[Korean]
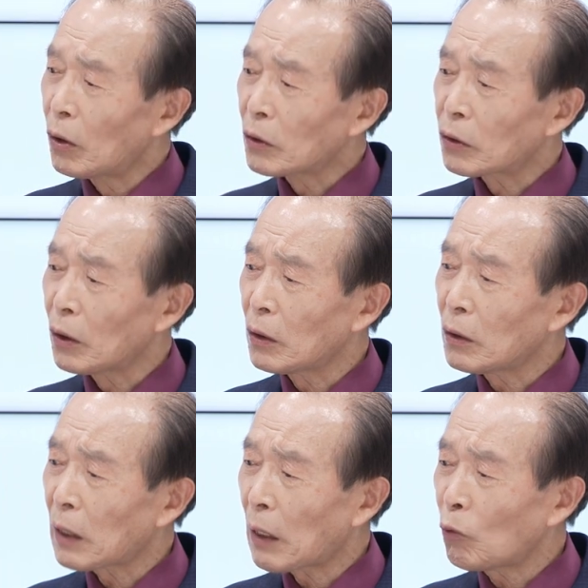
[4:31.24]

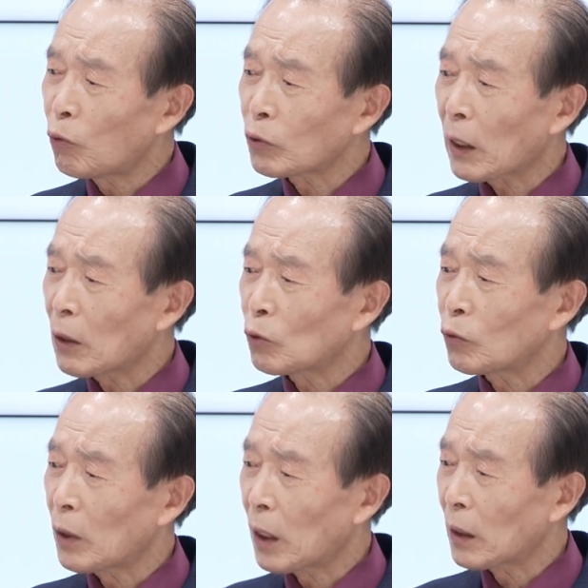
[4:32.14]
선당 후사를
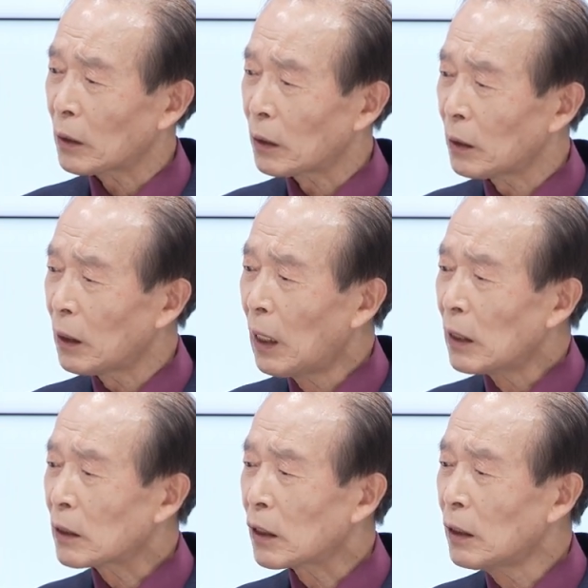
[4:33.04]
주장하는 것은
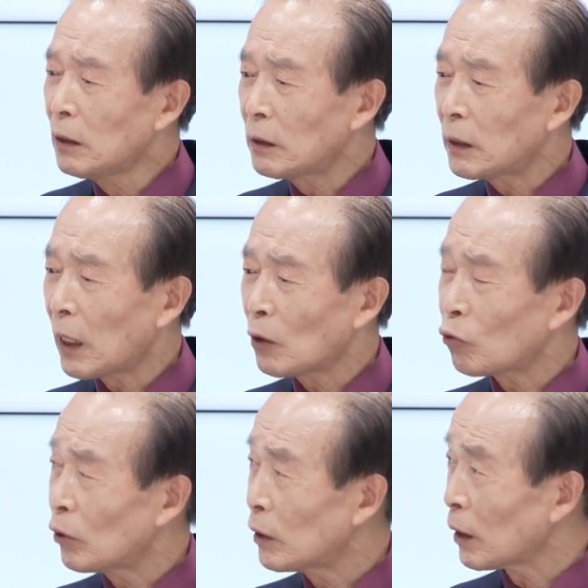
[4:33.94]

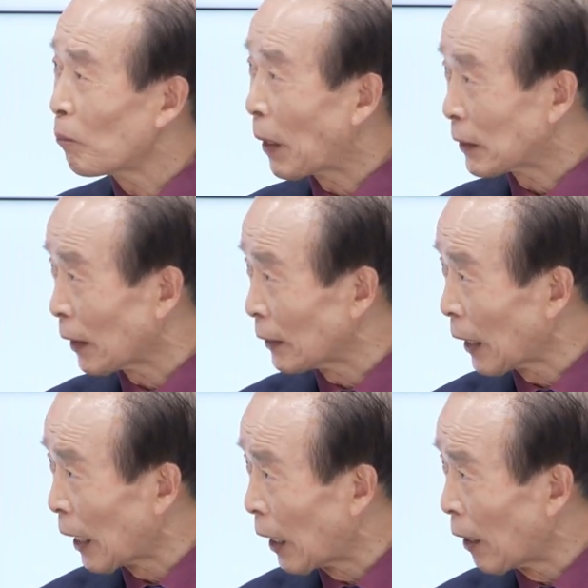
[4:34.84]
전체주의적인 발상이다.
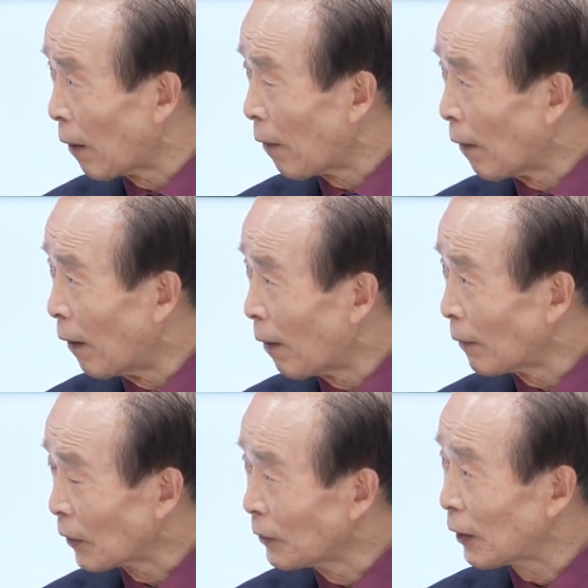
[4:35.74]
네, 그렇게 이야기했죠. 어?
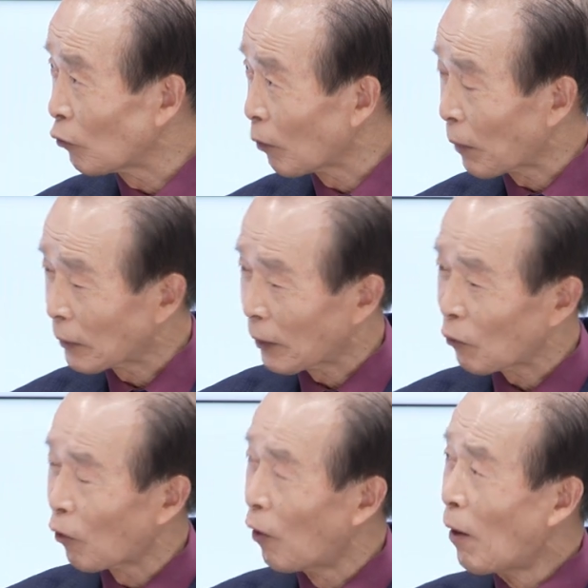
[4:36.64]
전체적인
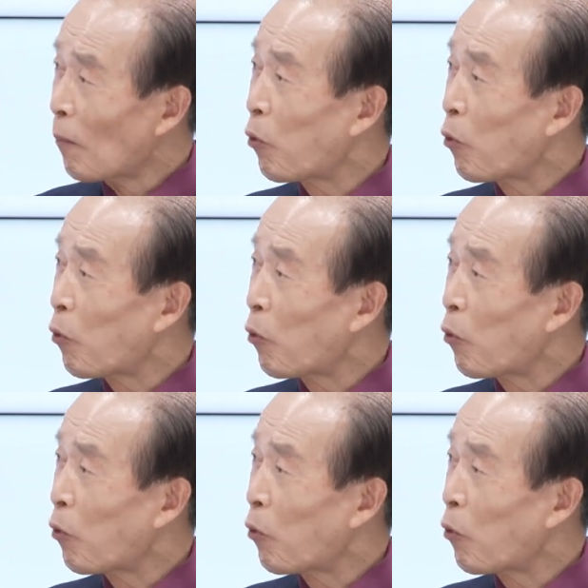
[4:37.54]
발상이고 네.